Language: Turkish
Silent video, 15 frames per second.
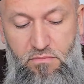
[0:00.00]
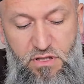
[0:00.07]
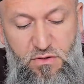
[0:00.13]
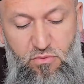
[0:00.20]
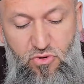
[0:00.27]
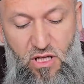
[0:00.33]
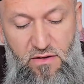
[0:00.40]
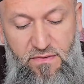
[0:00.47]

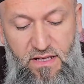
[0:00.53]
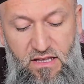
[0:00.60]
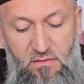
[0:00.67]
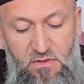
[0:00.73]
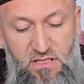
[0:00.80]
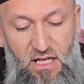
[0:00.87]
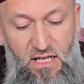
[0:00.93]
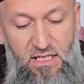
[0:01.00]
Biz burada
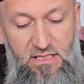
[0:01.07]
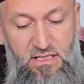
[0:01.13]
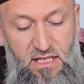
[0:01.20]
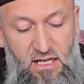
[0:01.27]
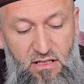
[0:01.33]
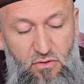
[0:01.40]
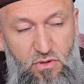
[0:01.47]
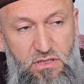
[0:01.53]
Efendimiz
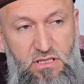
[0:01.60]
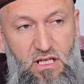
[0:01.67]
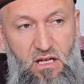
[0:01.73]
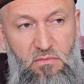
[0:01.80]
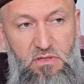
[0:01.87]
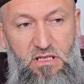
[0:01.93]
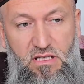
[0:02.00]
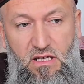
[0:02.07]
Aleyhisselatü
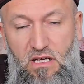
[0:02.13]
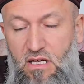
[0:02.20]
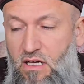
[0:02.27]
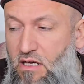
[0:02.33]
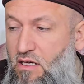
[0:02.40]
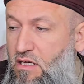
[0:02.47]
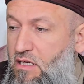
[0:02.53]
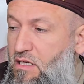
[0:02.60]
Vesselam'ın
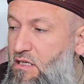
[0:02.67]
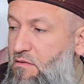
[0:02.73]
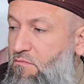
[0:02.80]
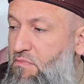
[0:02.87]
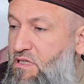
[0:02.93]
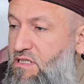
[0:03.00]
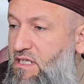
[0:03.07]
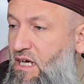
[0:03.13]

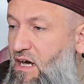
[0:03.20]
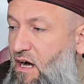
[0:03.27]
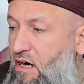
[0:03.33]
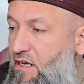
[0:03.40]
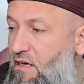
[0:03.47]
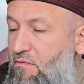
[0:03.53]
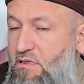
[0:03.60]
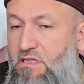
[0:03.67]
bize
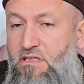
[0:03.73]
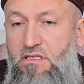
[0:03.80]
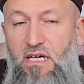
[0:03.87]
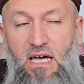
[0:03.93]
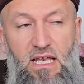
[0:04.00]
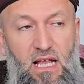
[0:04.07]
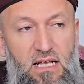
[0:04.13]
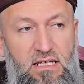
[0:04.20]
haram
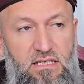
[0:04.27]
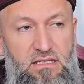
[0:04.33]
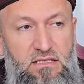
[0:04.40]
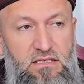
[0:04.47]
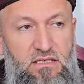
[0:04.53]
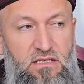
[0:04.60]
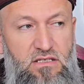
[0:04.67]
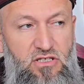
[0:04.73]
kıldığı, helal
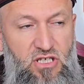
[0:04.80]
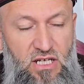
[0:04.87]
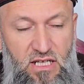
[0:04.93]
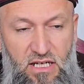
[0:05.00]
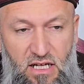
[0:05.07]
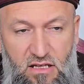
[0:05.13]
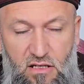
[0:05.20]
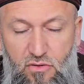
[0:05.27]
kıldığı
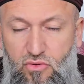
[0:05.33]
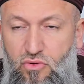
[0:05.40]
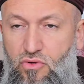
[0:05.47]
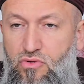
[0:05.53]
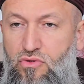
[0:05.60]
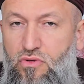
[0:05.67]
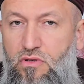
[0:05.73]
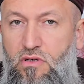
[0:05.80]
şeyleri
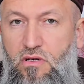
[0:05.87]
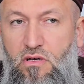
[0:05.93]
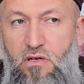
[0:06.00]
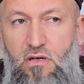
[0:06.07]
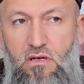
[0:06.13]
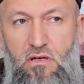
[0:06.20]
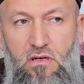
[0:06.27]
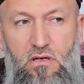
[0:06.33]
anlatıyoruz.
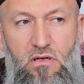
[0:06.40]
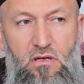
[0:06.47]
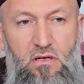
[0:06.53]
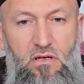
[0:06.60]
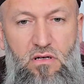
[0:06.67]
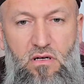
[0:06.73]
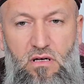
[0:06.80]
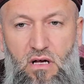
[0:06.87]

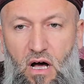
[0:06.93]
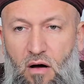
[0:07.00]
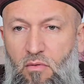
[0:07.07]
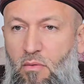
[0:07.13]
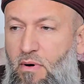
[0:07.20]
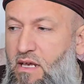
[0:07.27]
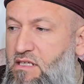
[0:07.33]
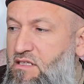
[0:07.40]

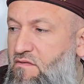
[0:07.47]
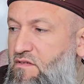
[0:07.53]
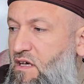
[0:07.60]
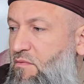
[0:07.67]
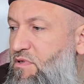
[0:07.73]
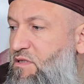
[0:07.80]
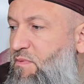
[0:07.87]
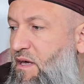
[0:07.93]
Ama maalesef
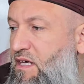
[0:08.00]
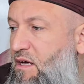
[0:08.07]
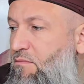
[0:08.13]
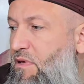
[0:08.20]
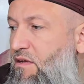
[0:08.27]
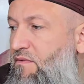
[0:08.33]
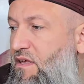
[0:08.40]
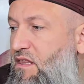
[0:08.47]
daha biz
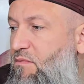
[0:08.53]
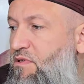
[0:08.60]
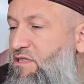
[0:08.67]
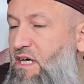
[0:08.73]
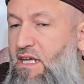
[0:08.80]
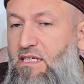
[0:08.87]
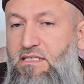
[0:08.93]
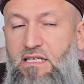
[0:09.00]
Peygamber
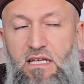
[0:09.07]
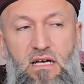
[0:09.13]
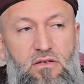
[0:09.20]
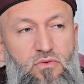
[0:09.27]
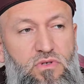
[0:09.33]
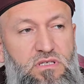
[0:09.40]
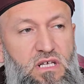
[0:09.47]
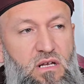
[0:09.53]
Efendimiz
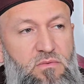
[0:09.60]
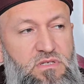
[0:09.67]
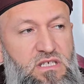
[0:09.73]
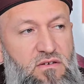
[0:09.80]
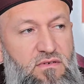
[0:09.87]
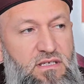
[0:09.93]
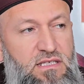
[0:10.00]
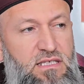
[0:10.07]
Aleyhisselatü Vesselam'ın
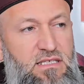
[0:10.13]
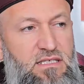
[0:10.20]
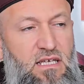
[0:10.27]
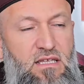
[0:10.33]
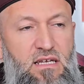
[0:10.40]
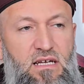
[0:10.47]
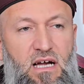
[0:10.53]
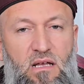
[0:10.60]
sevgisini
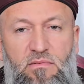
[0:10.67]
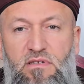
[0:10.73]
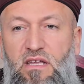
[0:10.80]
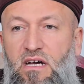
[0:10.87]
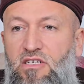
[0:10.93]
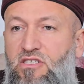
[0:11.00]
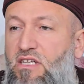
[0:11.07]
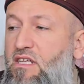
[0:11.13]
insanların kalbine
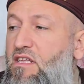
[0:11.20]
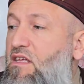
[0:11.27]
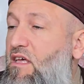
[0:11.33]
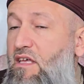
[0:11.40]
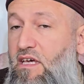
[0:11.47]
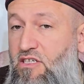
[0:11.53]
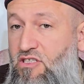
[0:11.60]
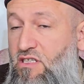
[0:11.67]

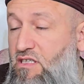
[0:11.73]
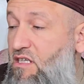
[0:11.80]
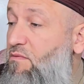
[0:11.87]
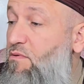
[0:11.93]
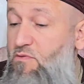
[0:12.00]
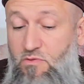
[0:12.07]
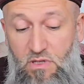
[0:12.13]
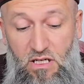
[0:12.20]

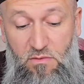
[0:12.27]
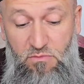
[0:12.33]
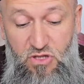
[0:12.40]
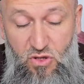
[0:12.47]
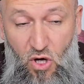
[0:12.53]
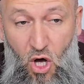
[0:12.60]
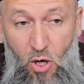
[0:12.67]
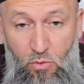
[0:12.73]
nakşettirememiş. Yani
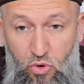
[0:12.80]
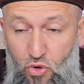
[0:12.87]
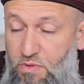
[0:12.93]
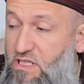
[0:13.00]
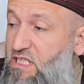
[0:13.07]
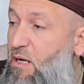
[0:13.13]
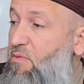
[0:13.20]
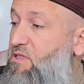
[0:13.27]
biz, bunu
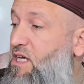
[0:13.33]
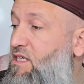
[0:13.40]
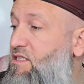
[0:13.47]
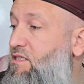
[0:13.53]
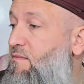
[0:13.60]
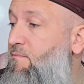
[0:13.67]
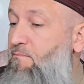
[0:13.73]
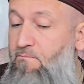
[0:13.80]
biz
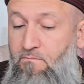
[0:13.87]
yapacağız.